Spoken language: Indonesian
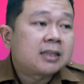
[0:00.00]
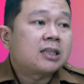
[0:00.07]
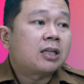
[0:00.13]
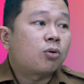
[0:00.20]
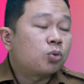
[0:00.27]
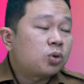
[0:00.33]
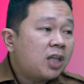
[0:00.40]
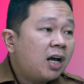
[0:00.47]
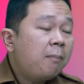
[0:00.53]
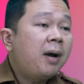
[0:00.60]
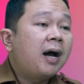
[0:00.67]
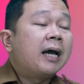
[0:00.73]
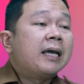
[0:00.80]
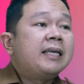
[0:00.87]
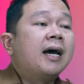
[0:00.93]

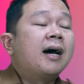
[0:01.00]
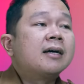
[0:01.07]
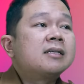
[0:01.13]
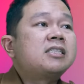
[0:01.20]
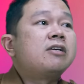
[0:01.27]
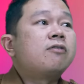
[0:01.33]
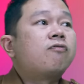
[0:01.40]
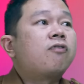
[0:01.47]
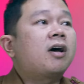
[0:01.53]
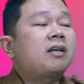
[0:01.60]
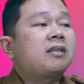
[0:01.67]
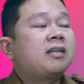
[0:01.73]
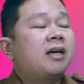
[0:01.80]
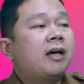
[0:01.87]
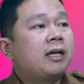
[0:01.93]
terutama yang
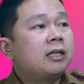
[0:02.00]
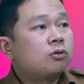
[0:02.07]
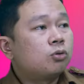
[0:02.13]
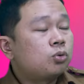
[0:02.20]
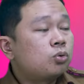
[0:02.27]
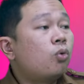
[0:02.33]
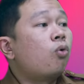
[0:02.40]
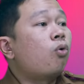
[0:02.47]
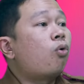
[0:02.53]
sifatnya itu tuh